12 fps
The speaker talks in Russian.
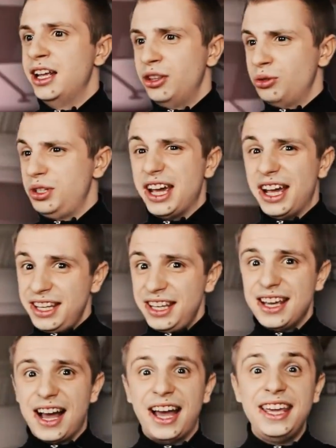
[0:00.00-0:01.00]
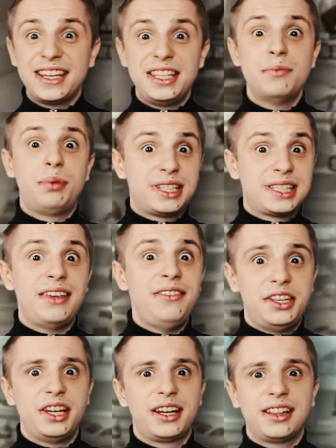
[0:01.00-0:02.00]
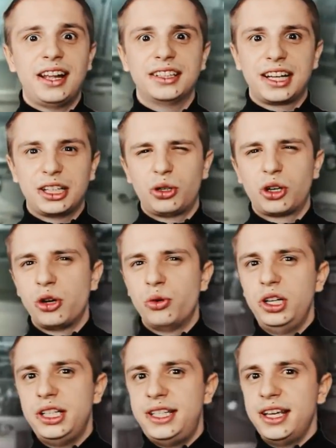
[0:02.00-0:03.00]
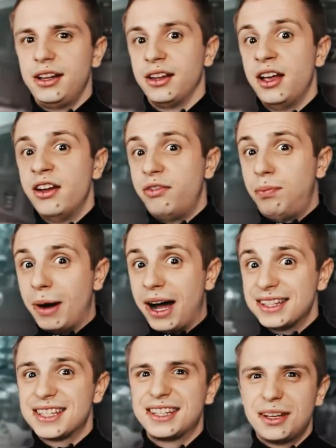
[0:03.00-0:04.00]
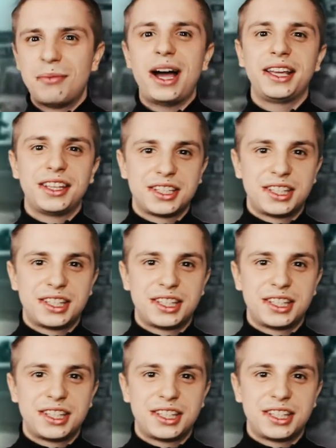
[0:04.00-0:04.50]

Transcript: Ну, не они, а их не представитель клана, который улетел в бан за дамагер